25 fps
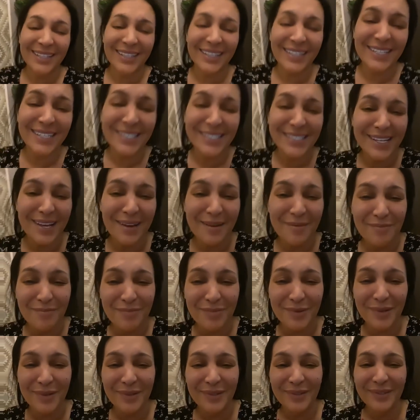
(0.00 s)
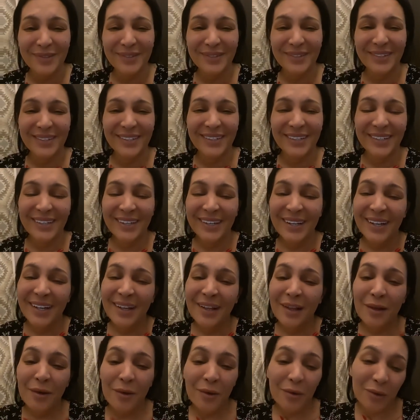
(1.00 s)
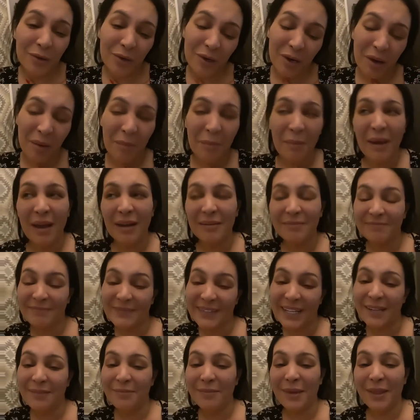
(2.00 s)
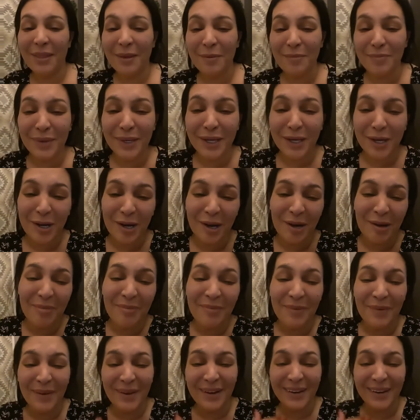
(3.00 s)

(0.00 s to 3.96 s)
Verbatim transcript: لي زامبو نقول لهم ماذا بكم